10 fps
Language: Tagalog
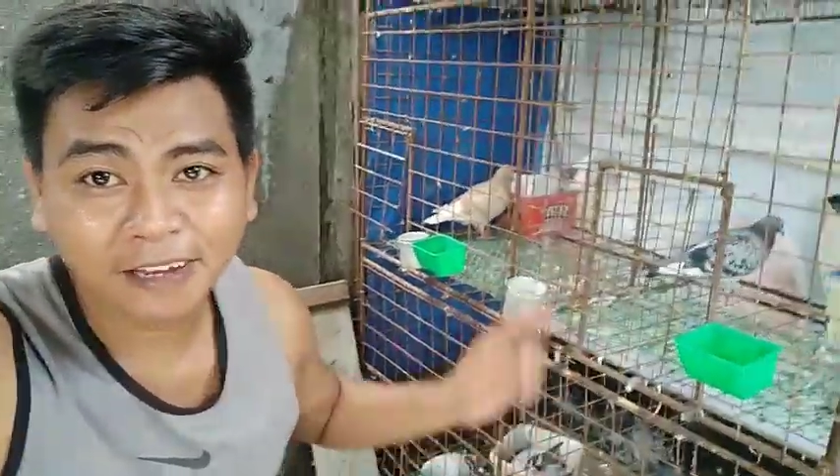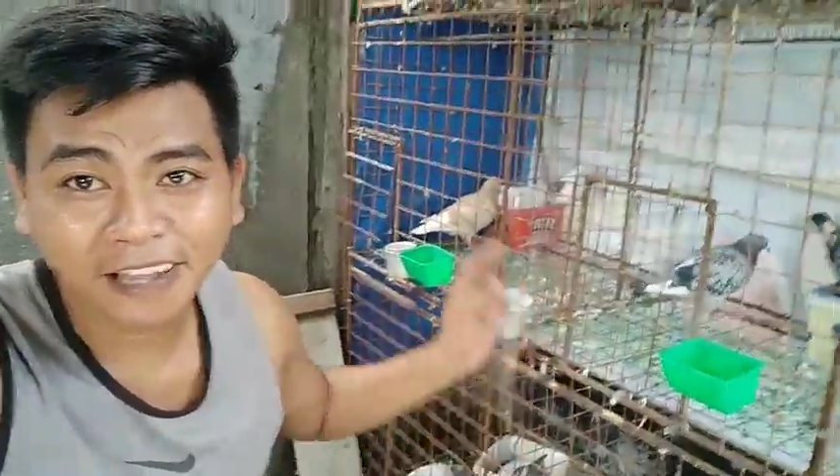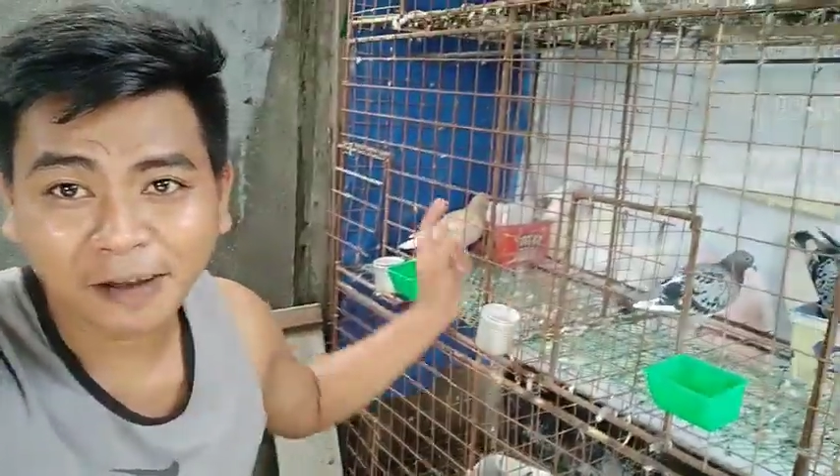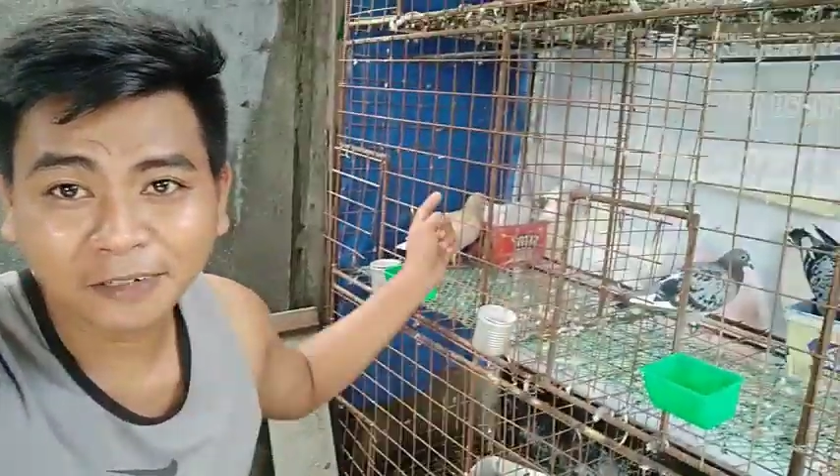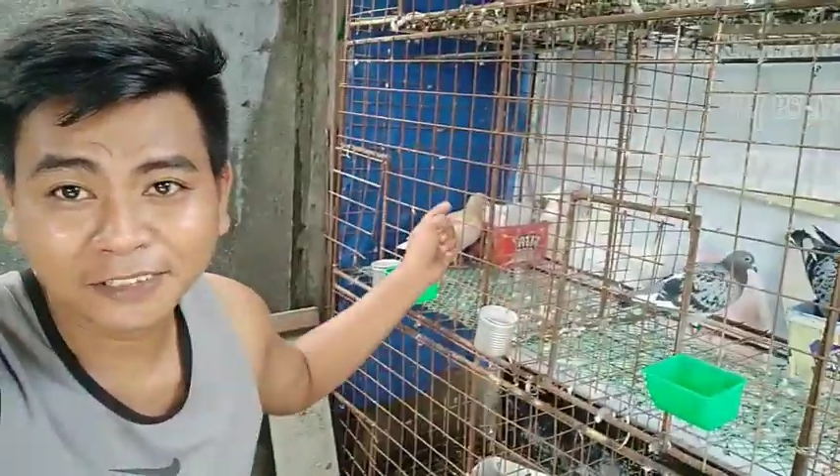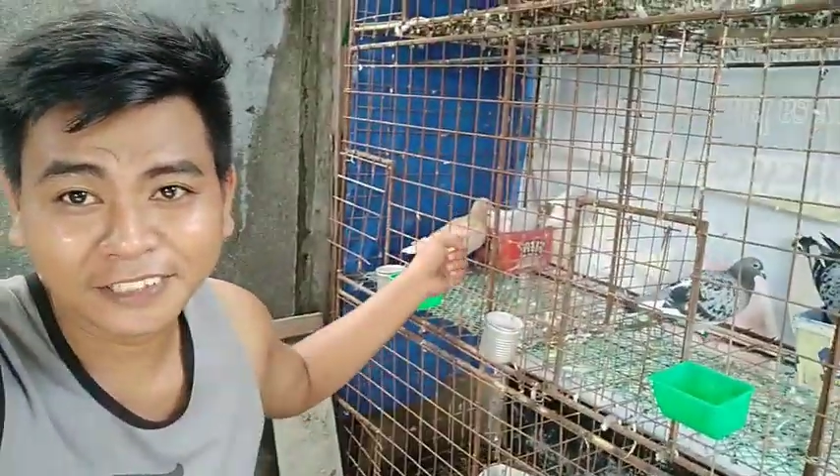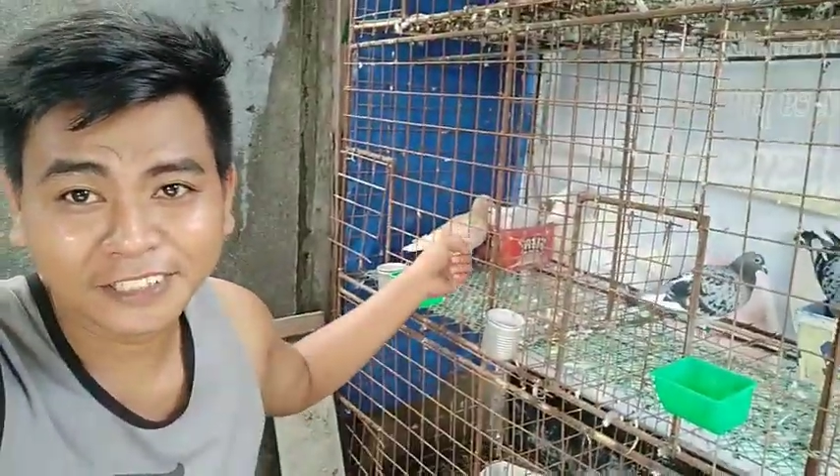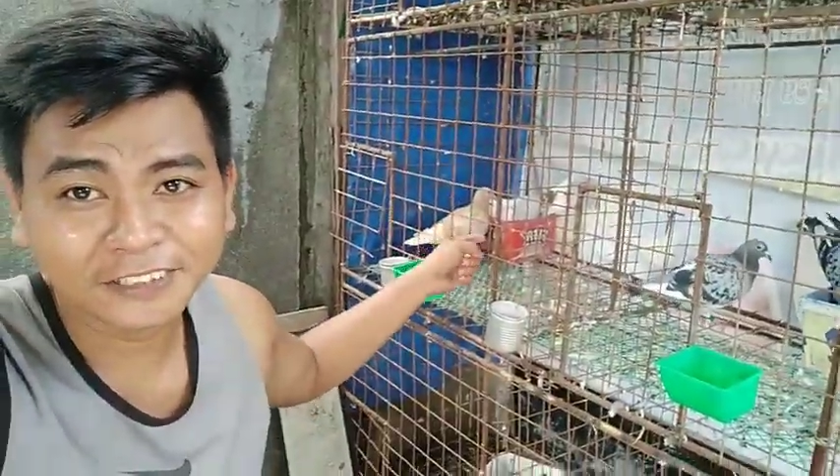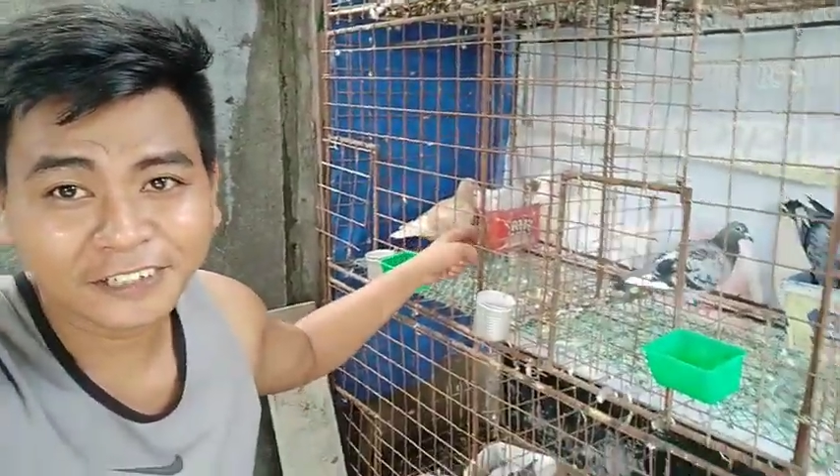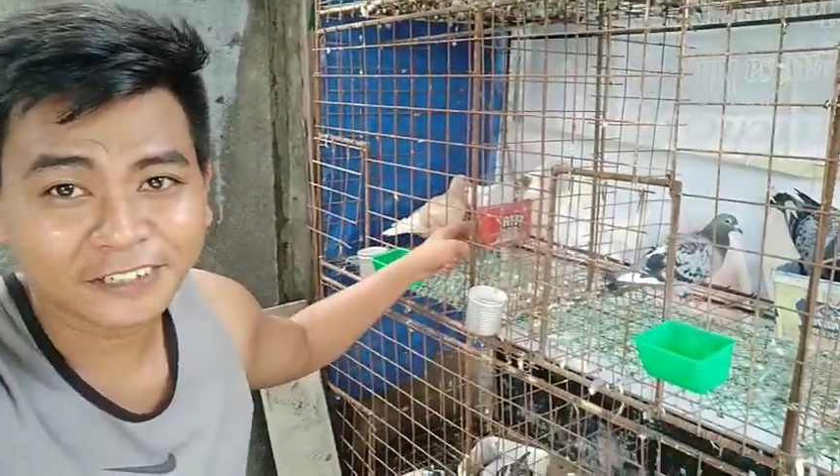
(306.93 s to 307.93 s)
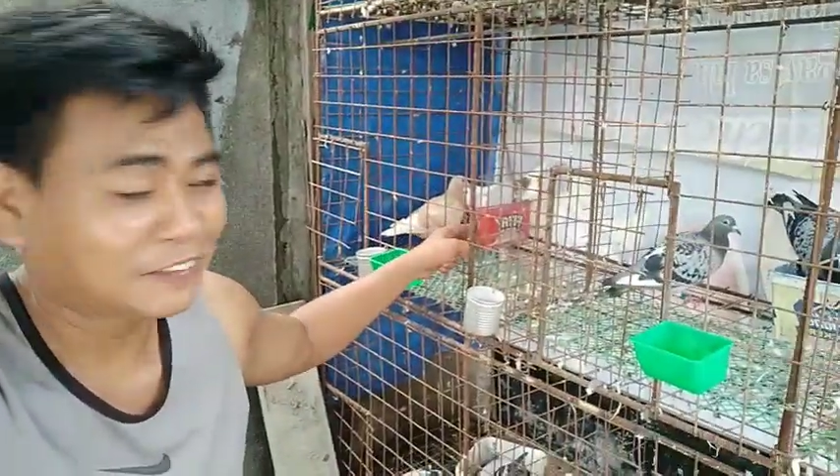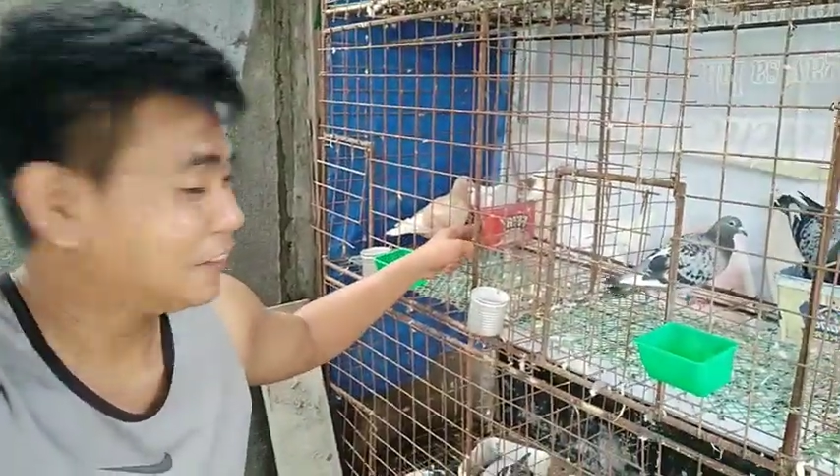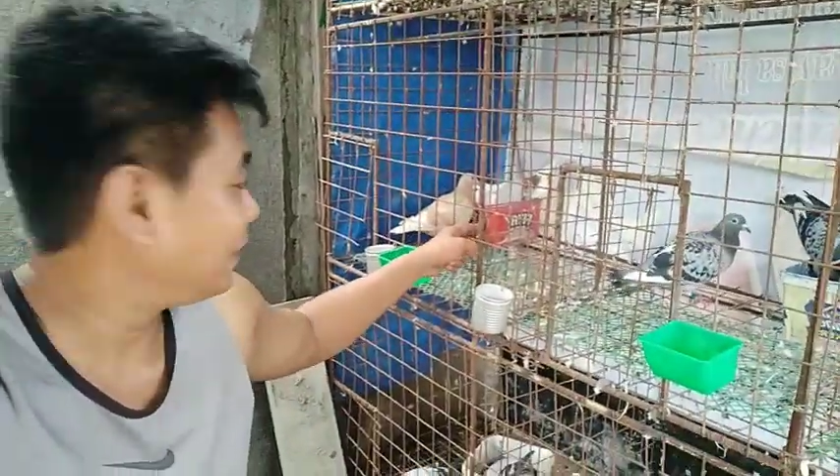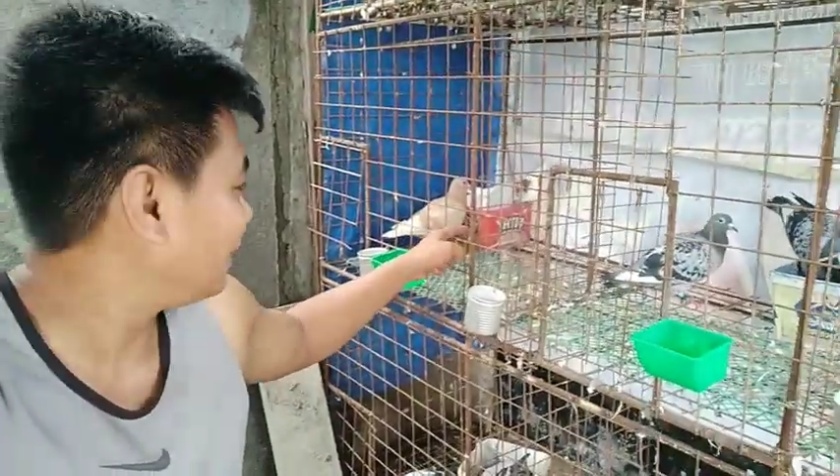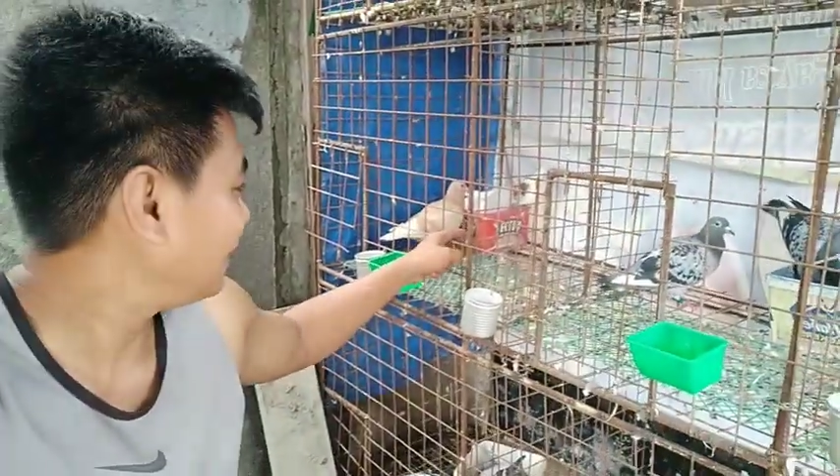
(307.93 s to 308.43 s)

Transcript: may lovers dito, ayun o. Oh.